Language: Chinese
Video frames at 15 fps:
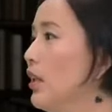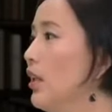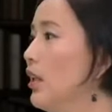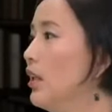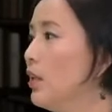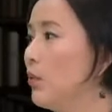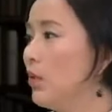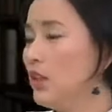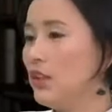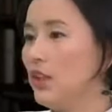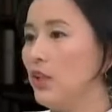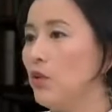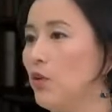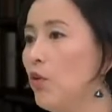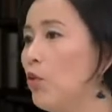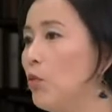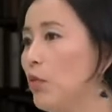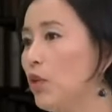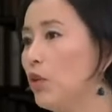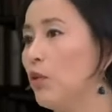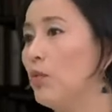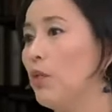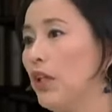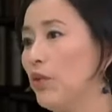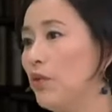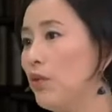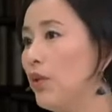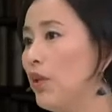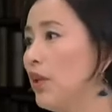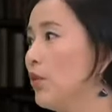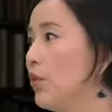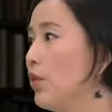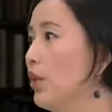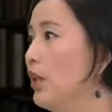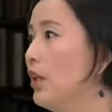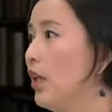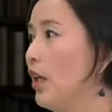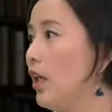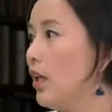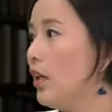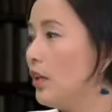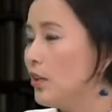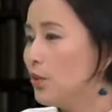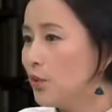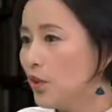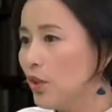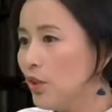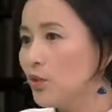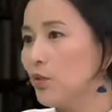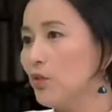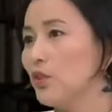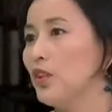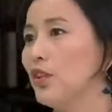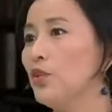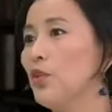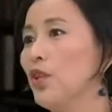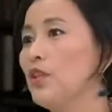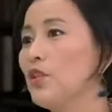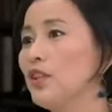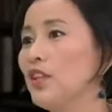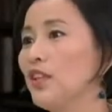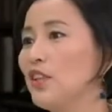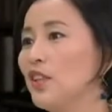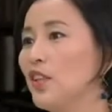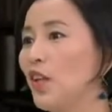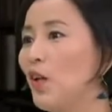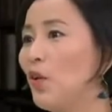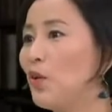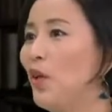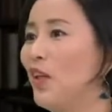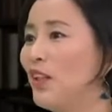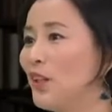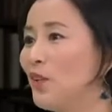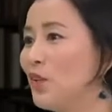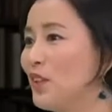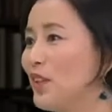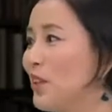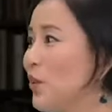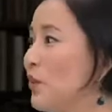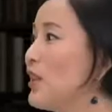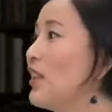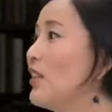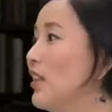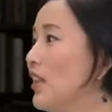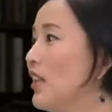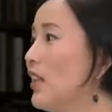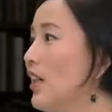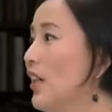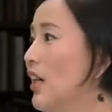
嗯，因为你想有欧盟、有北约、有好像就各种这个全世界这个高端的东西都在那里。